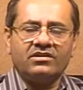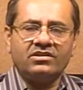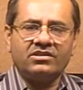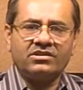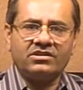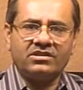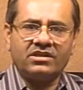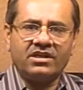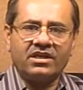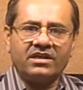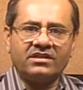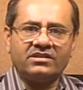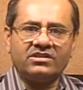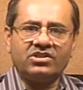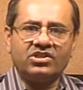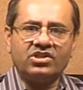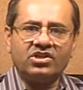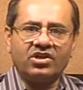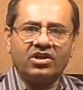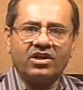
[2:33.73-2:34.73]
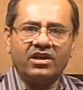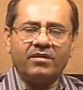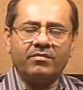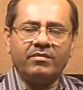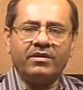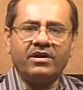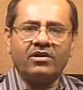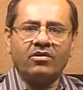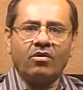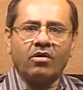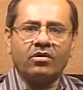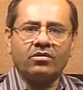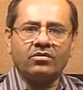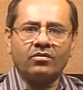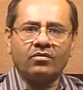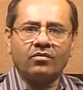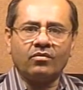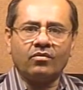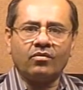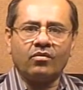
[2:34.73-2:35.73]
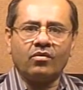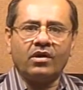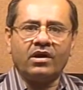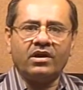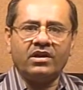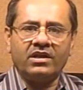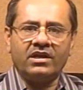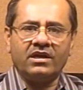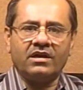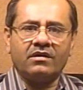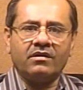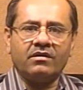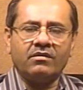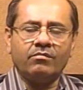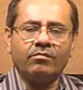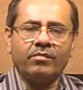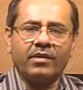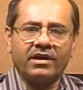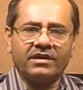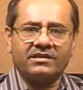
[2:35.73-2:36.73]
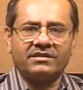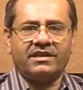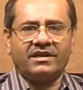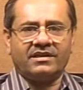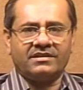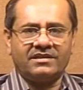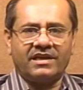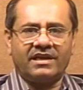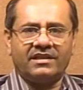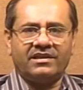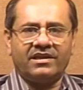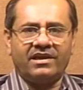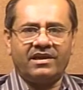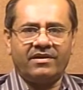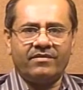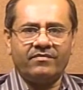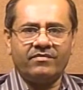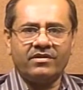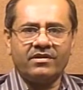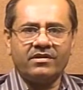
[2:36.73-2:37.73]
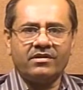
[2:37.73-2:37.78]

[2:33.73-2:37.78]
इससे सीखने में डॉक्टरों को अनेक बरस लग जाते हैं